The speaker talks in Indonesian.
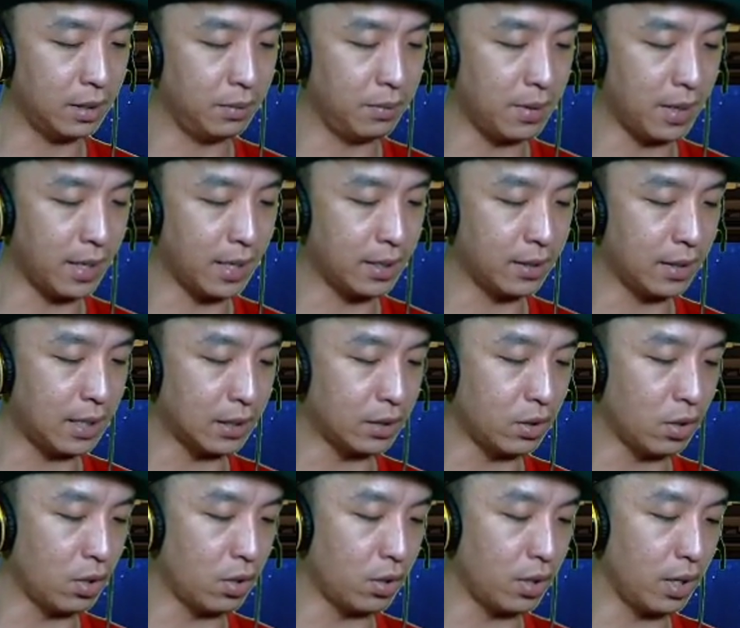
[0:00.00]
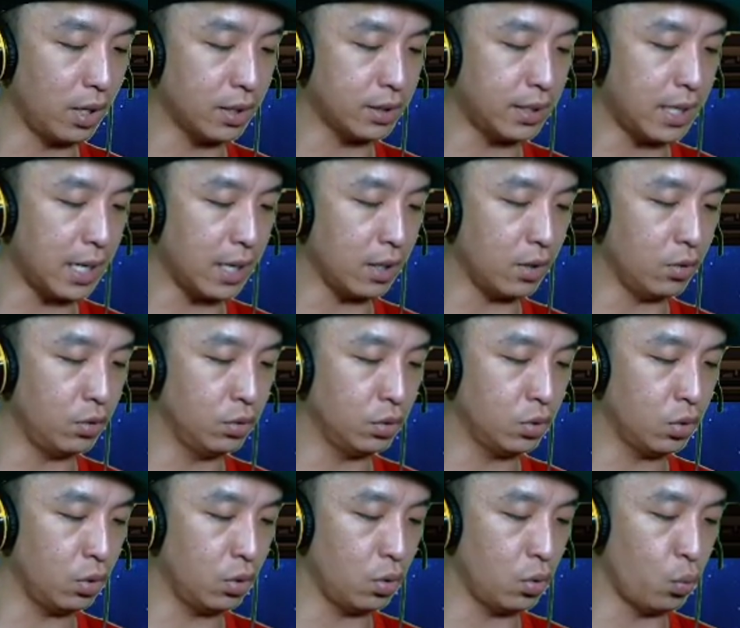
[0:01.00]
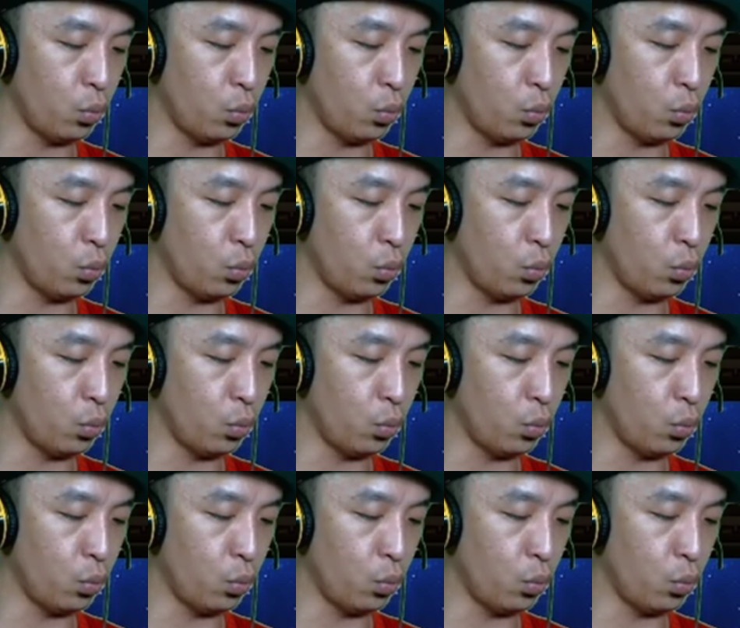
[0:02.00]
di bagian kategori attack untuk